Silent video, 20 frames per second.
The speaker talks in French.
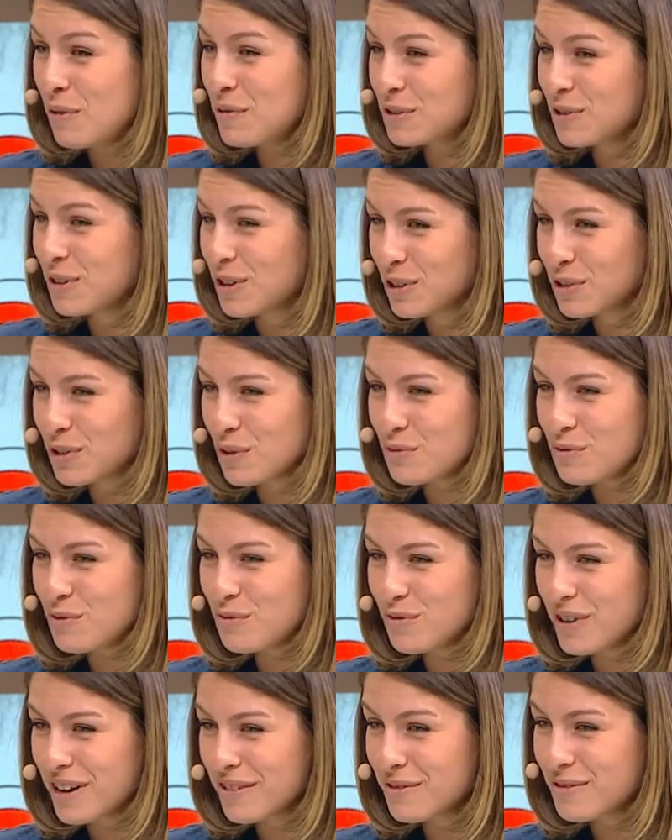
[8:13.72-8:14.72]
parce que quand on
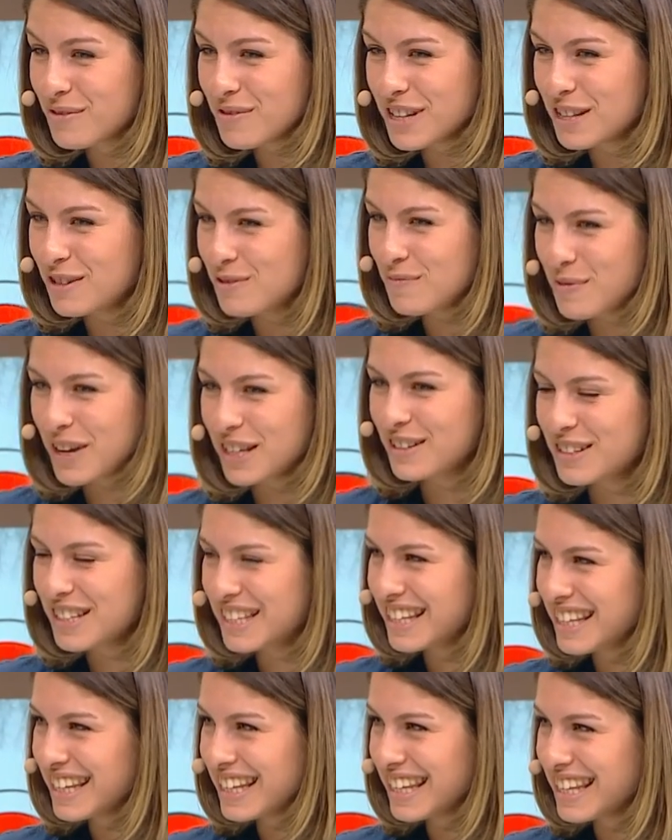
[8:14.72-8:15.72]
vous voit, vous êtes une personne
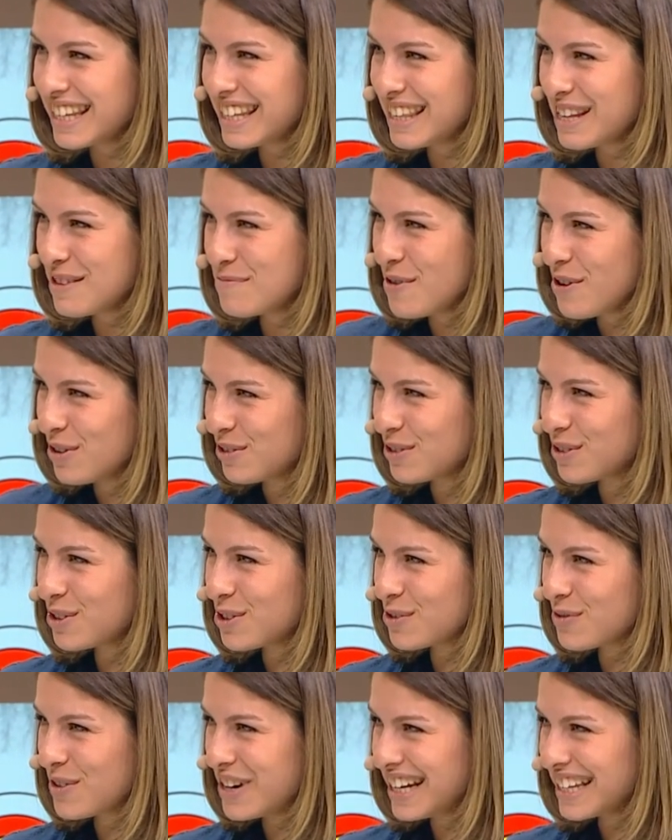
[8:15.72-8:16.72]
qui, déborde de
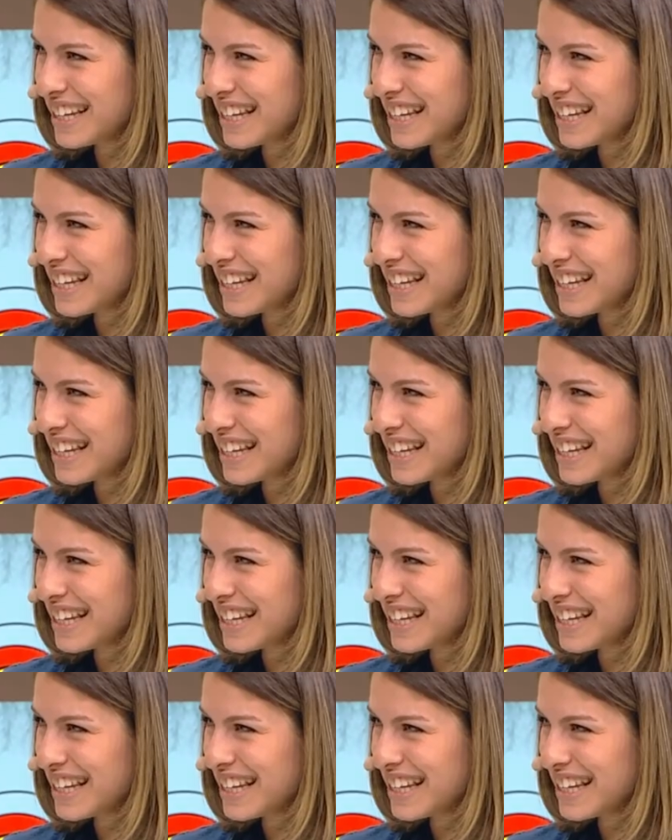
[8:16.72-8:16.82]
joie,